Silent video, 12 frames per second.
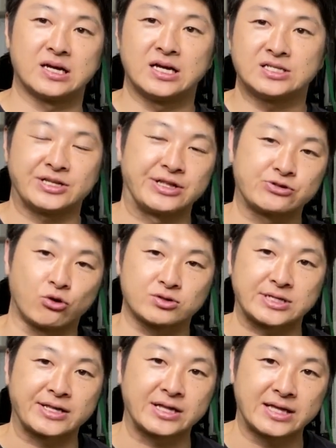チャンネル登録
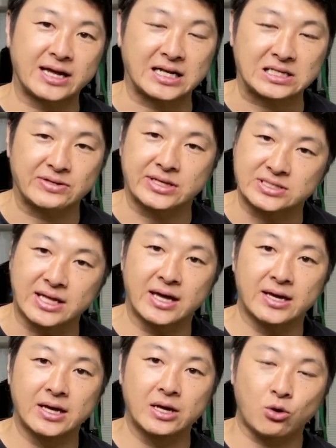されてない方はですね、
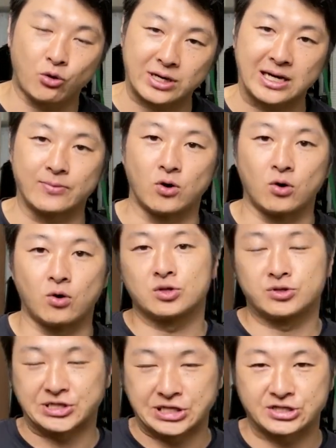これからも
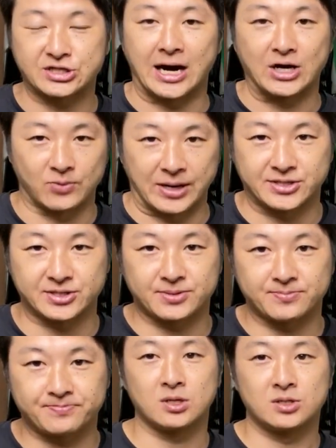適切なアドバイス、
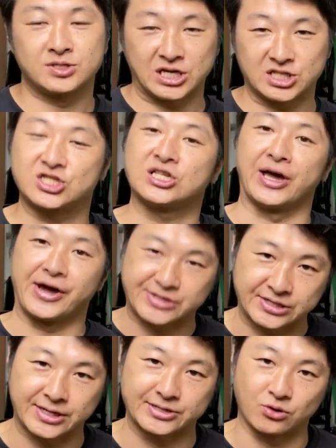斬新な
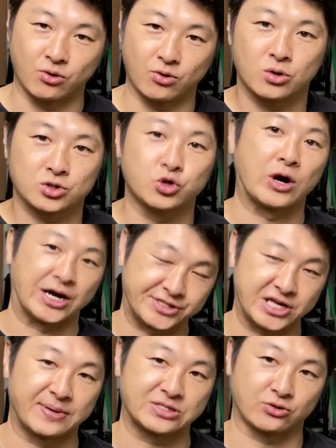エクササイズを紹介し
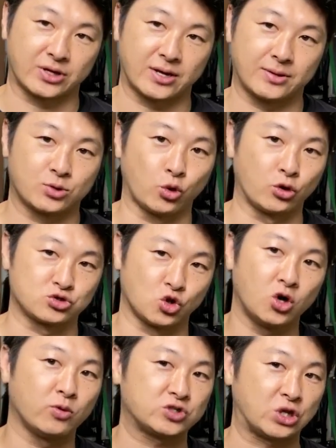ていきますので、登録の
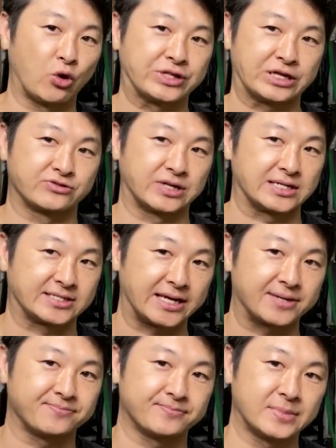方もしておいてくださ
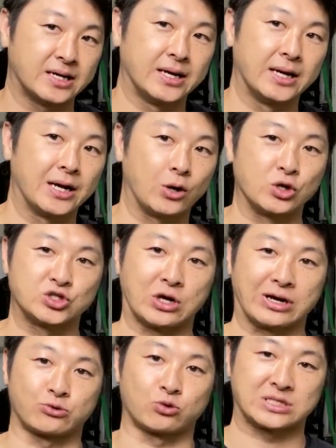い。ご視聴あ
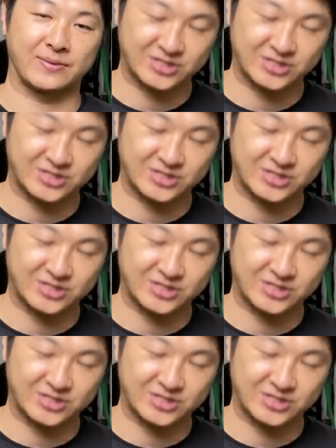りがとうございまし